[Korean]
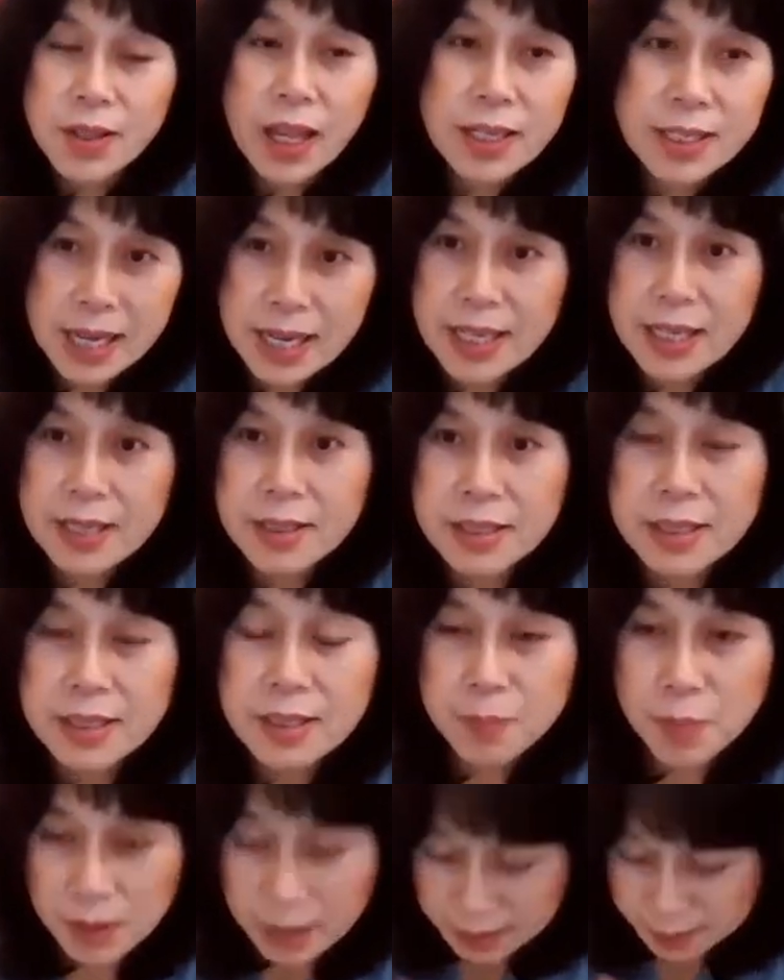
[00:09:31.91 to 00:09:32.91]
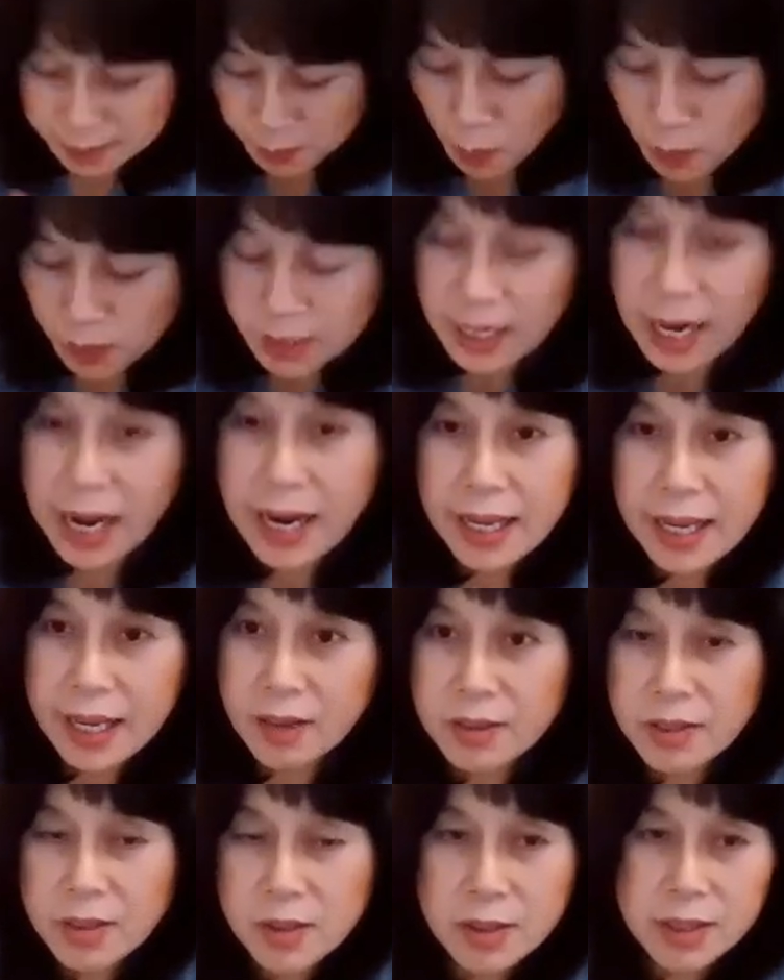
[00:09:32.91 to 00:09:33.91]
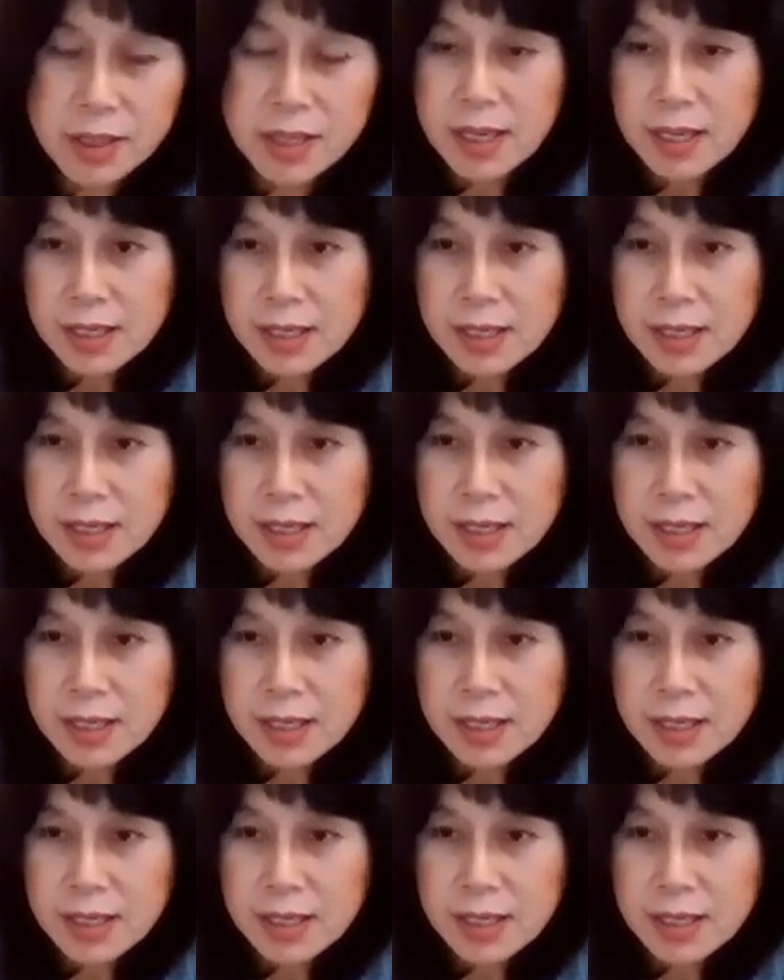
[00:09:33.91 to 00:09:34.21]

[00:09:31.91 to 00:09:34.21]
내 자기 그 뭐, 본인 안에 어떤